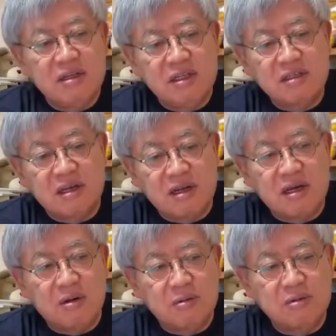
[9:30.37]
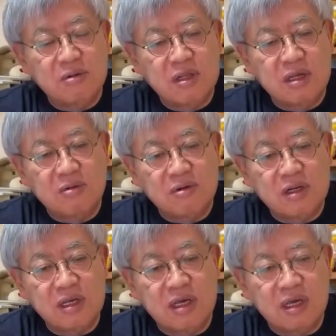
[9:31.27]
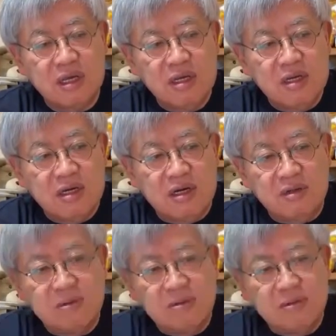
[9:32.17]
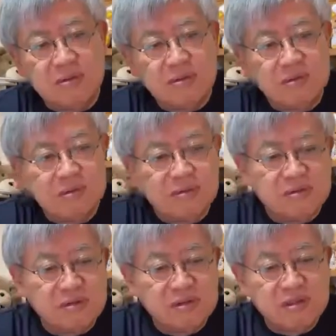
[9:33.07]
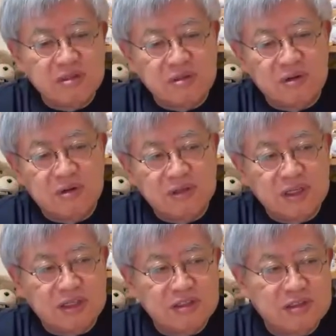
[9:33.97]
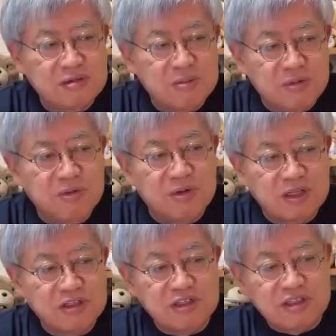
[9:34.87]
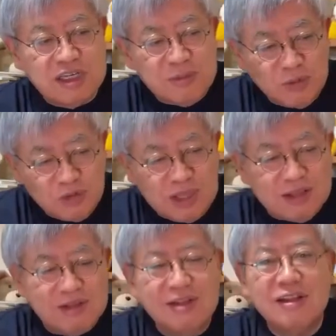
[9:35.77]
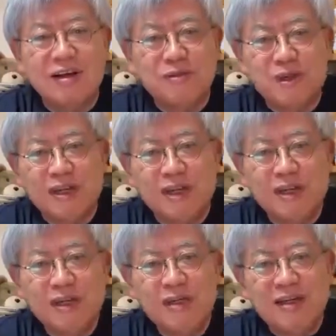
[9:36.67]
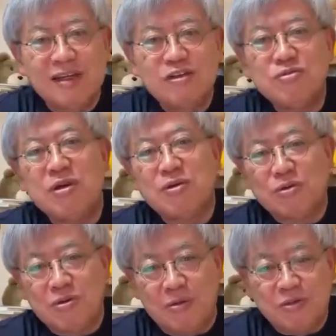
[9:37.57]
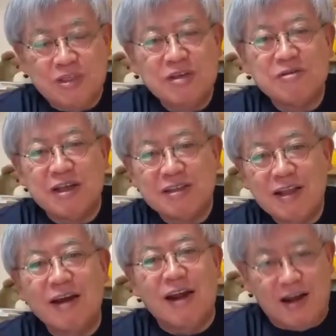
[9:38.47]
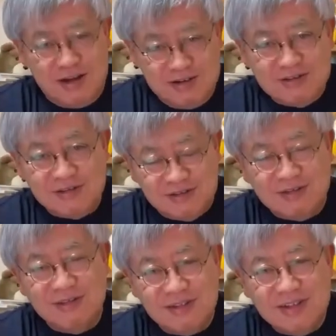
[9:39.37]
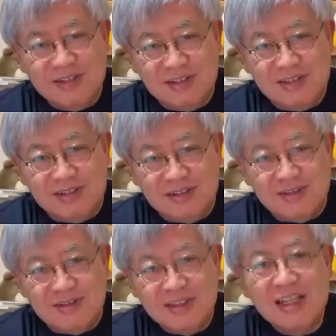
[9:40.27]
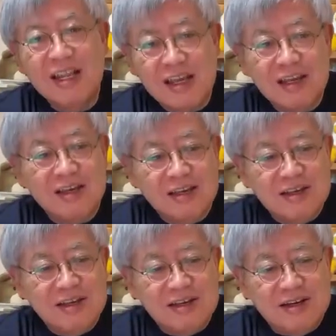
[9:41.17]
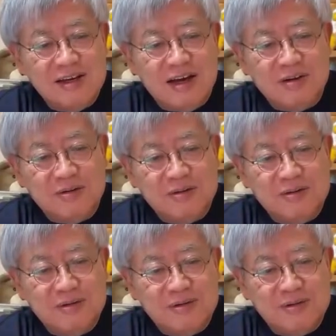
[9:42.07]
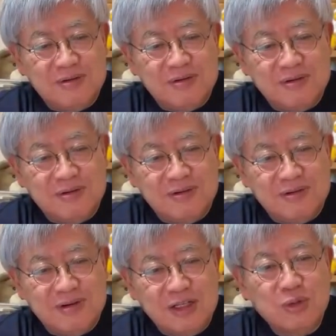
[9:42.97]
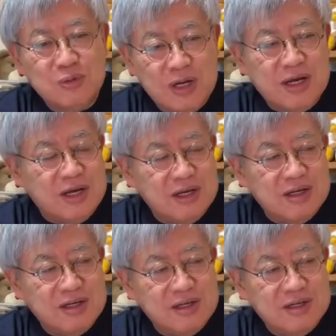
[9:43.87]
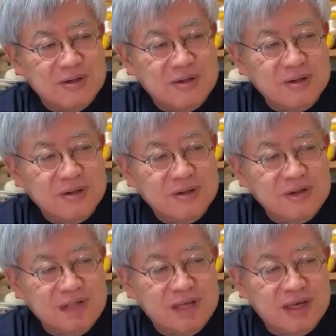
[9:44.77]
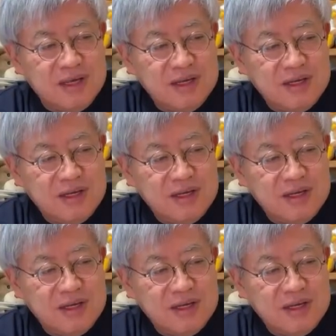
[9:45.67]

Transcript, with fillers: ですから、本当にね、これね、あのー、いいですよ。いや、実はもう私自信持ってやってんだよ、これね。言うべきことはもう政府には言ったから。うん。うん、でね、あのー、あとは、本当にね、